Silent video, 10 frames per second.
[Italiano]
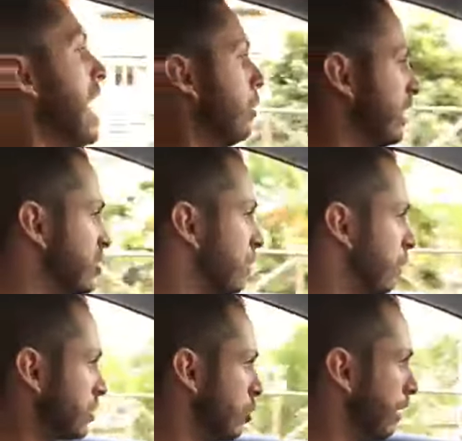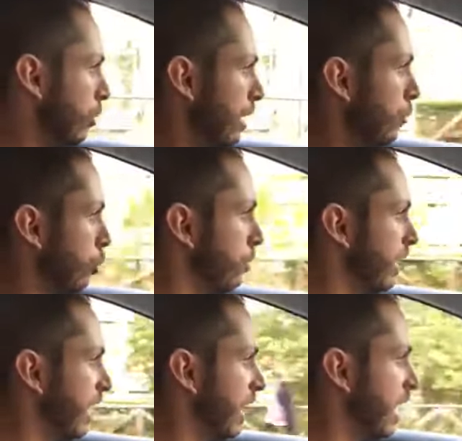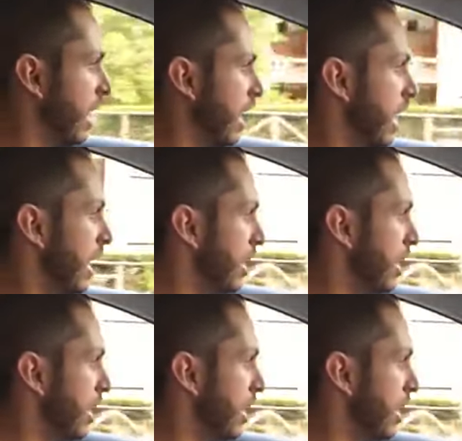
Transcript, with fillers: allora c'è questo pallone buono per eh,